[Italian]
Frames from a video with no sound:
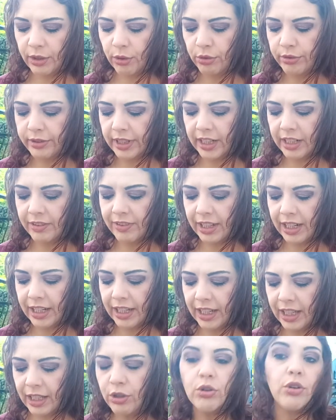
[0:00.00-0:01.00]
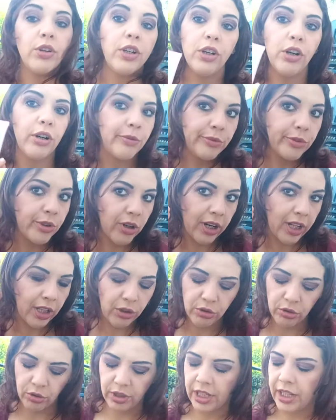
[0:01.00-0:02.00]
oltre ad avere caldo io non
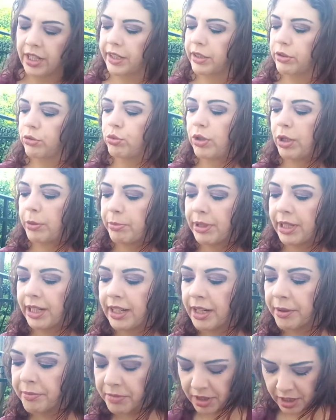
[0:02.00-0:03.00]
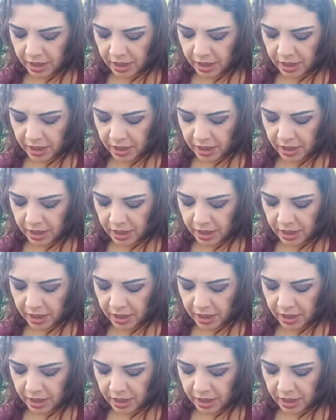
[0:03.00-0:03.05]
reggono neanche sulla pelle